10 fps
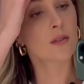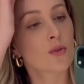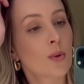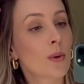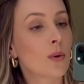
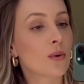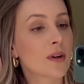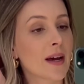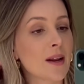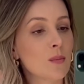Socorro,
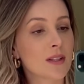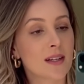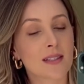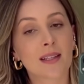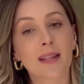quero uma
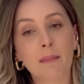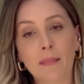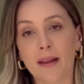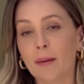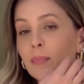dessa
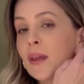também.